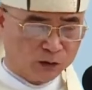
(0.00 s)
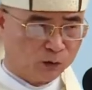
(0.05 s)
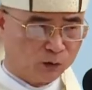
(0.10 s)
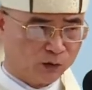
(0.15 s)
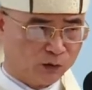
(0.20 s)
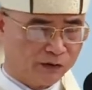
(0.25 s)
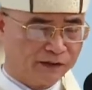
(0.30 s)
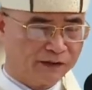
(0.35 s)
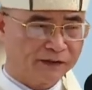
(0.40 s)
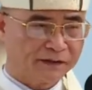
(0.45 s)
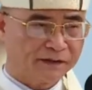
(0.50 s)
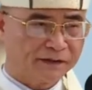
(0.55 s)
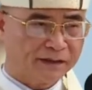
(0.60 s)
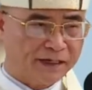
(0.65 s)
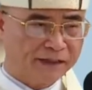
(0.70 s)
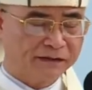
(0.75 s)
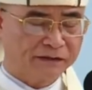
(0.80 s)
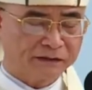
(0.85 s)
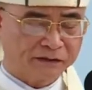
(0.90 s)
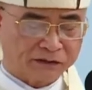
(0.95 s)
ủi
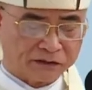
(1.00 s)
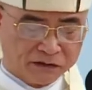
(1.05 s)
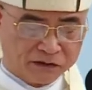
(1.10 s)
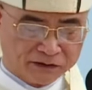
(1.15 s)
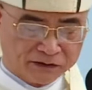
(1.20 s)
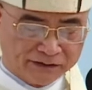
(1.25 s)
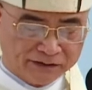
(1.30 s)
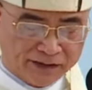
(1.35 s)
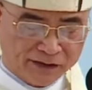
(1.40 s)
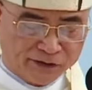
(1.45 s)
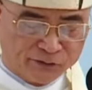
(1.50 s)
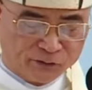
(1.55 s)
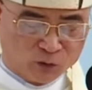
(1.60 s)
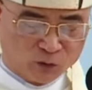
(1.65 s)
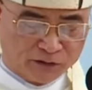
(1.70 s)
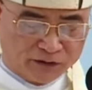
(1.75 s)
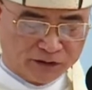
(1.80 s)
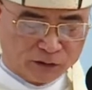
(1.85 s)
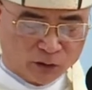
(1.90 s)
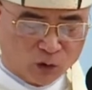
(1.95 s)
đến từ Đức Giêsu
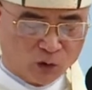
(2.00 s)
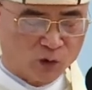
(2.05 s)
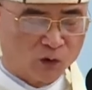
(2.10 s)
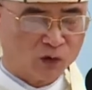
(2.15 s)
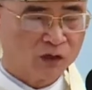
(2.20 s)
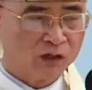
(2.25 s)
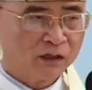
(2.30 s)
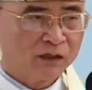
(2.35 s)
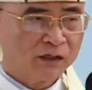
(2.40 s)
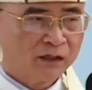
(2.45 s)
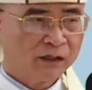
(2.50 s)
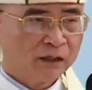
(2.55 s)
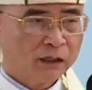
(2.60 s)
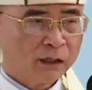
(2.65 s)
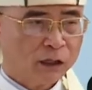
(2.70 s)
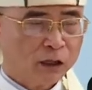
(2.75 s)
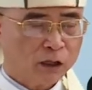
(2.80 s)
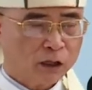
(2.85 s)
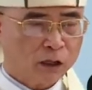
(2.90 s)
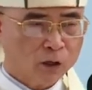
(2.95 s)
Kitô,
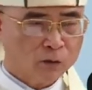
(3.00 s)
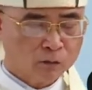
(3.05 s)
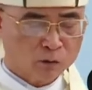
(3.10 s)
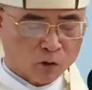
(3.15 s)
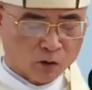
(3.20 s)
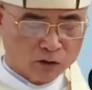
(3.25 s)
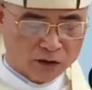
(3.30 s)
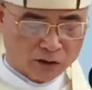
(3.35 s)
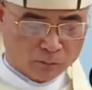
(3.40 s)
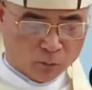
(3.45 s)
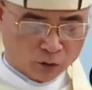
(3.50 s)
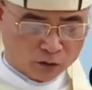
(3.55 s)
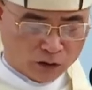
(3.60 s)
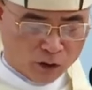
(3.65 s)
không có được một